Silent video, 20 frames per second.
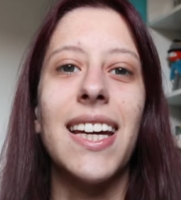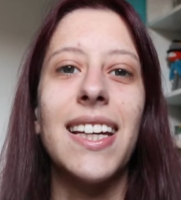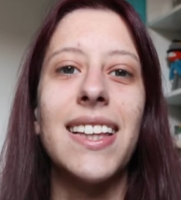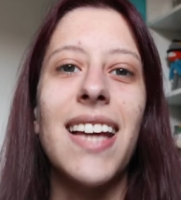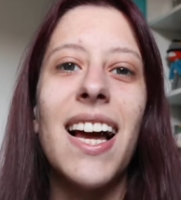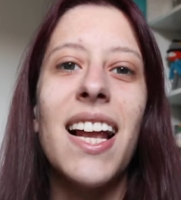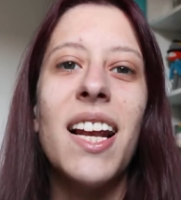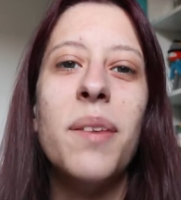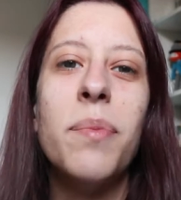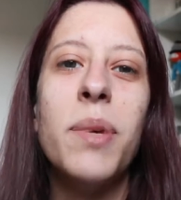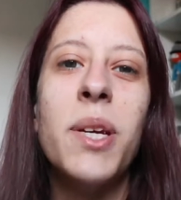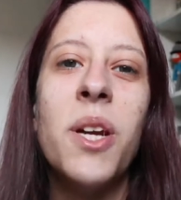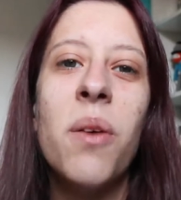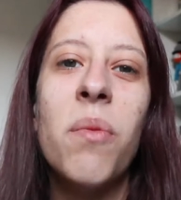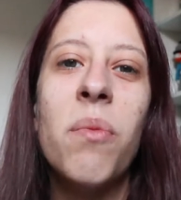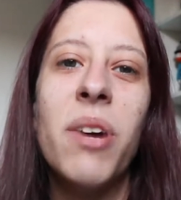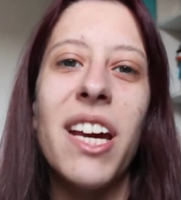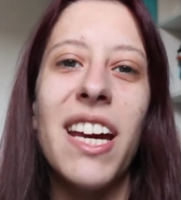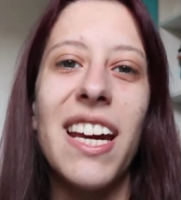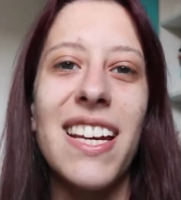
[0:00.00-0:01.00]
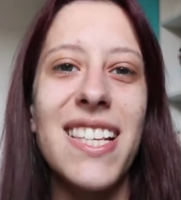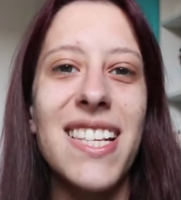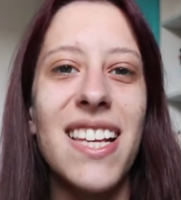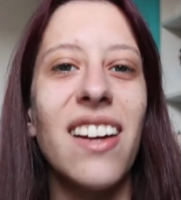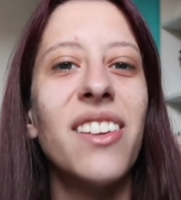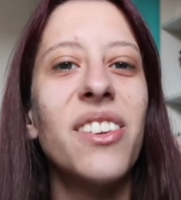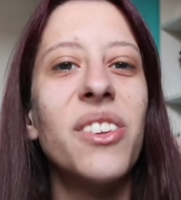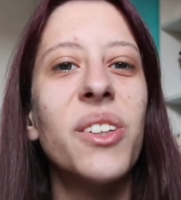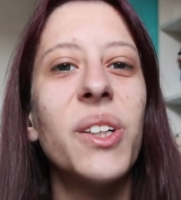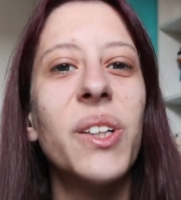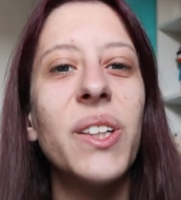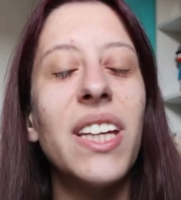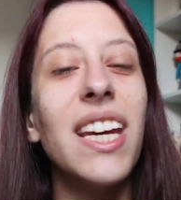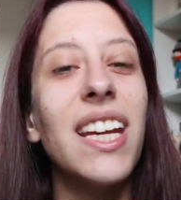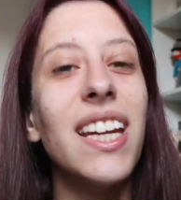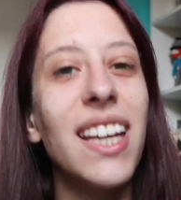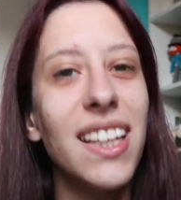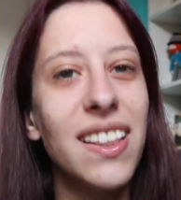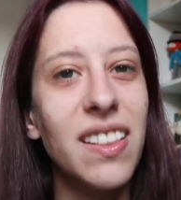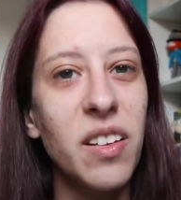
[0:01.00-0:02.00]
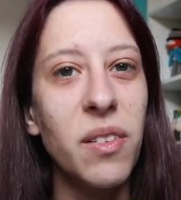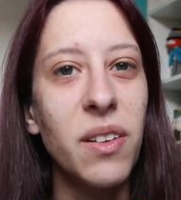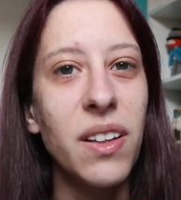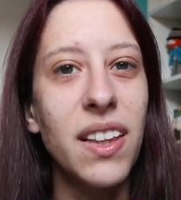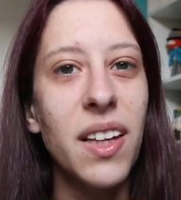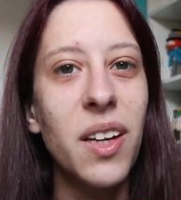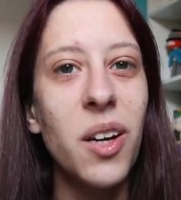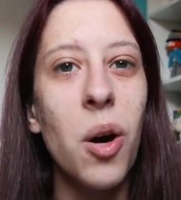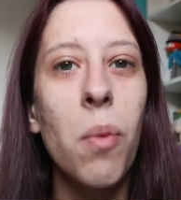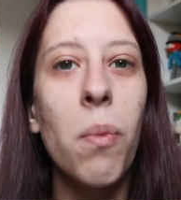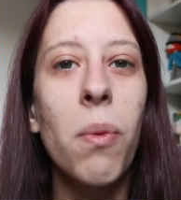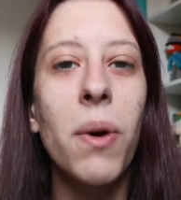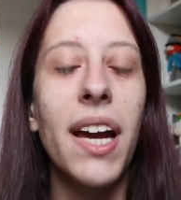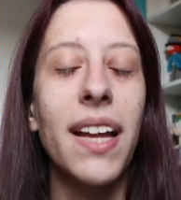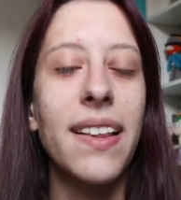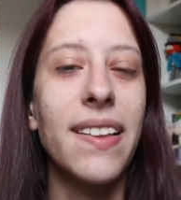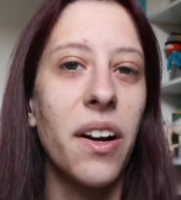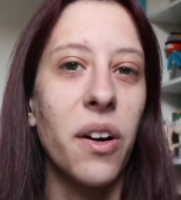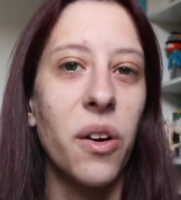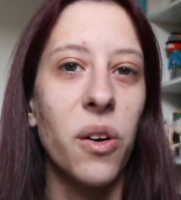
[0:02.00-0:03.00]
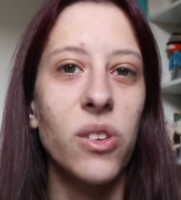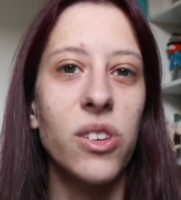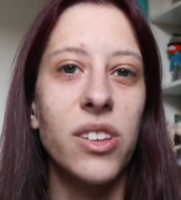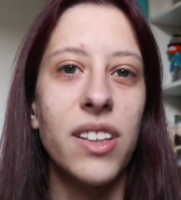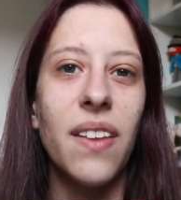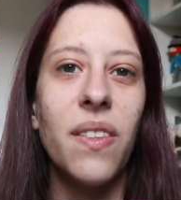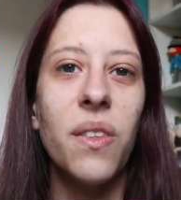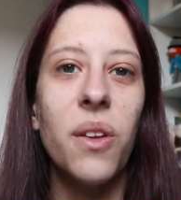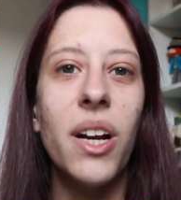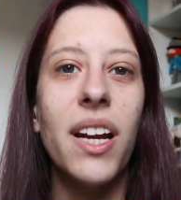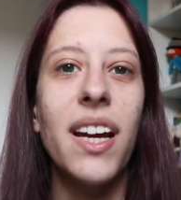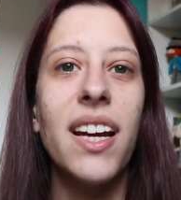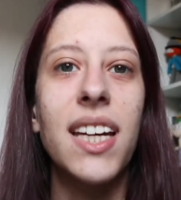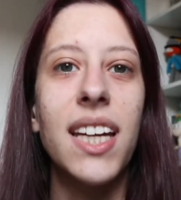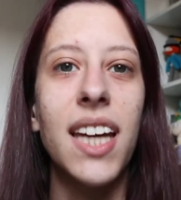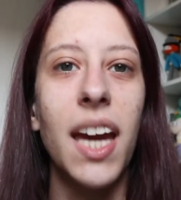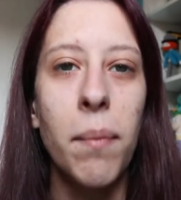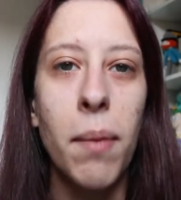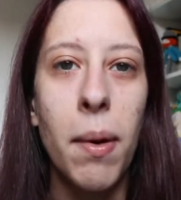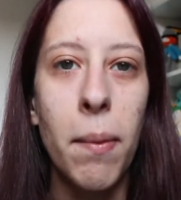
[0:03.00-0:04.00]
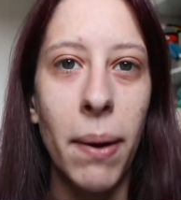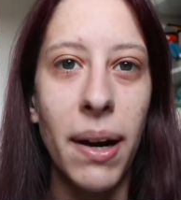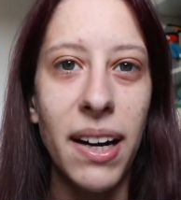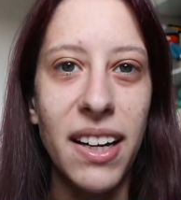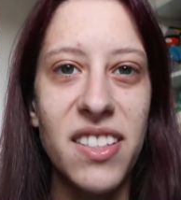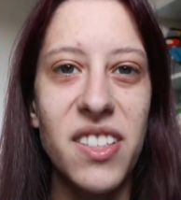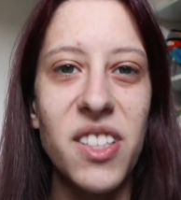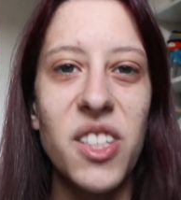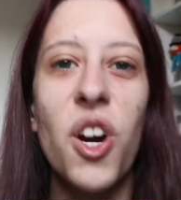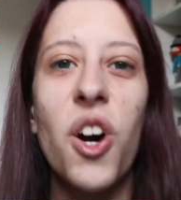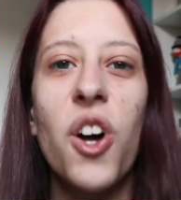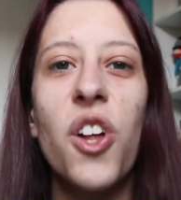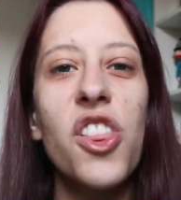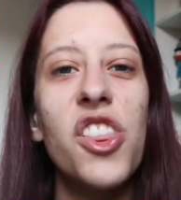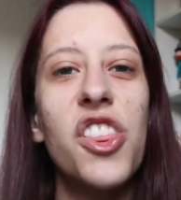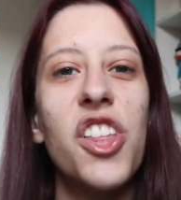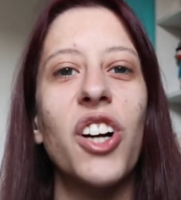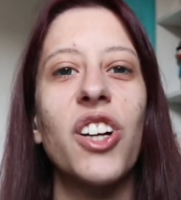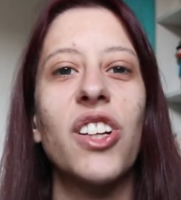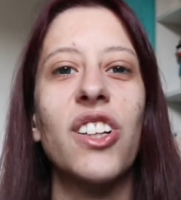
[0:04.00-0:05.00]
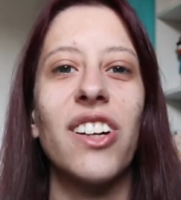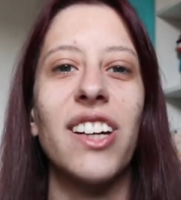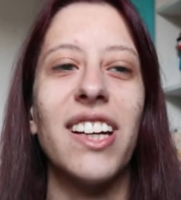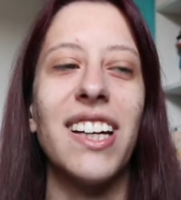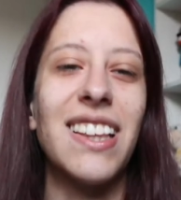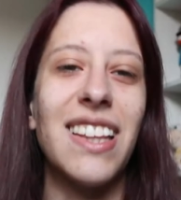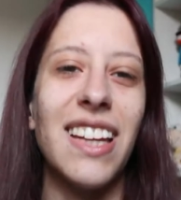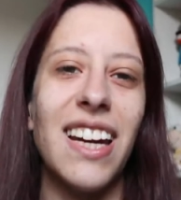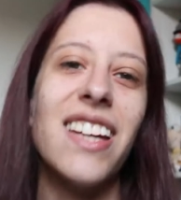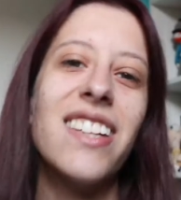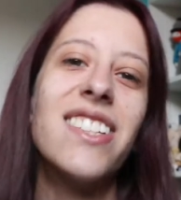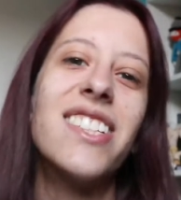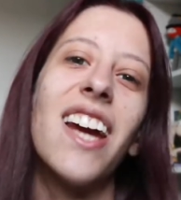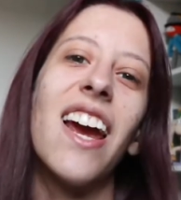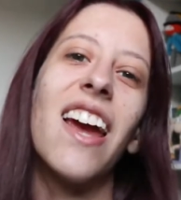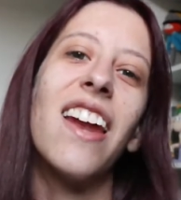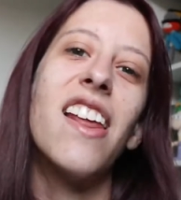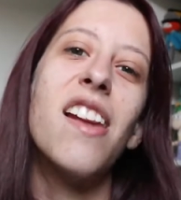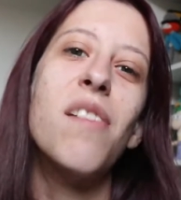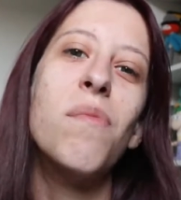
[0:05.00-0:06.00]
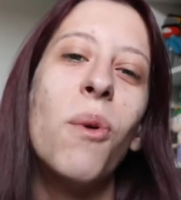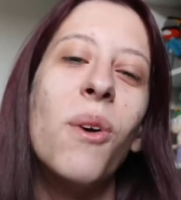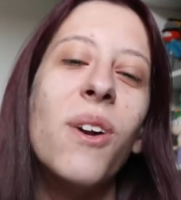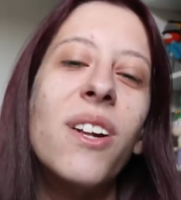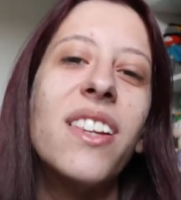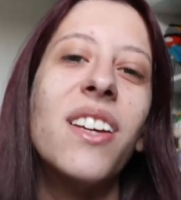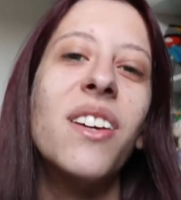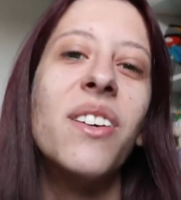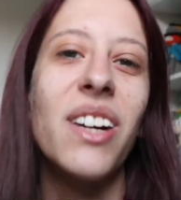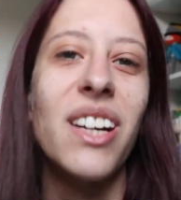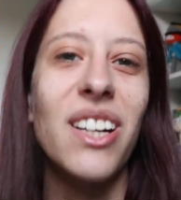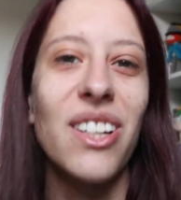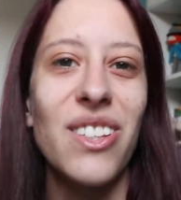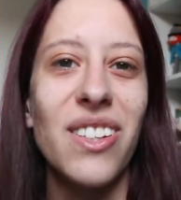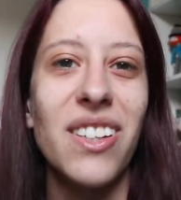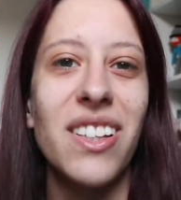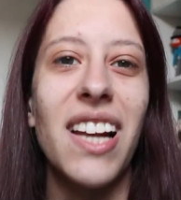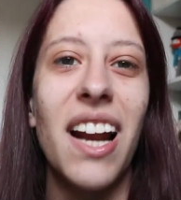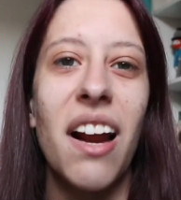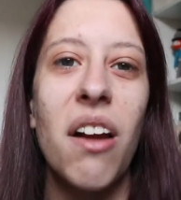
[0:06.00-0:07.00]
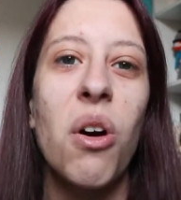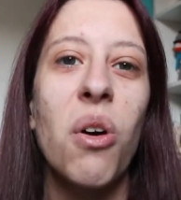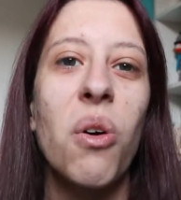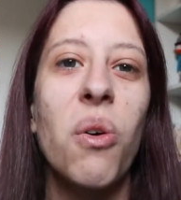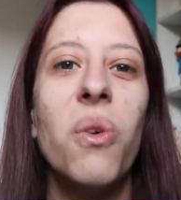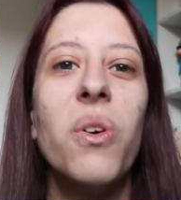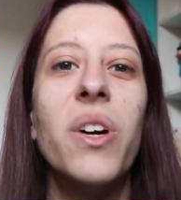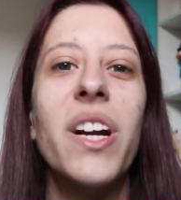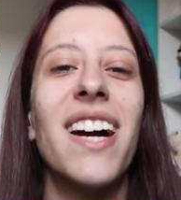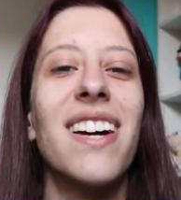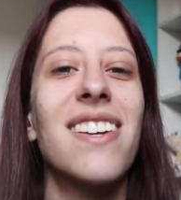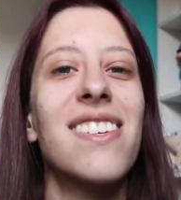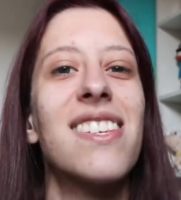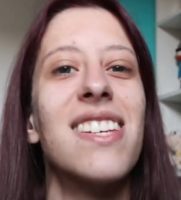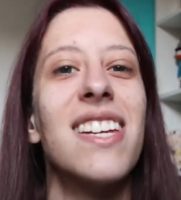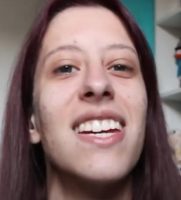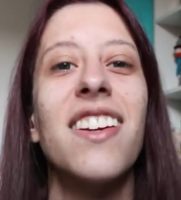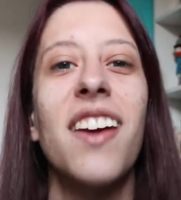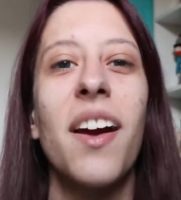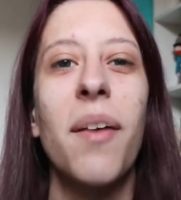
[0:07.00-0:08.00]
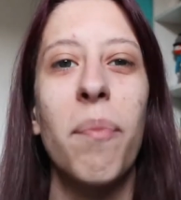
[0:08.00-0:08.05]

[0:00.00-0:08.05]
¿Qué tal? Mi nombre es Santo y en este video voy a estar contándoles qué me pareció Doctor Strange en el multiverso de la locura sin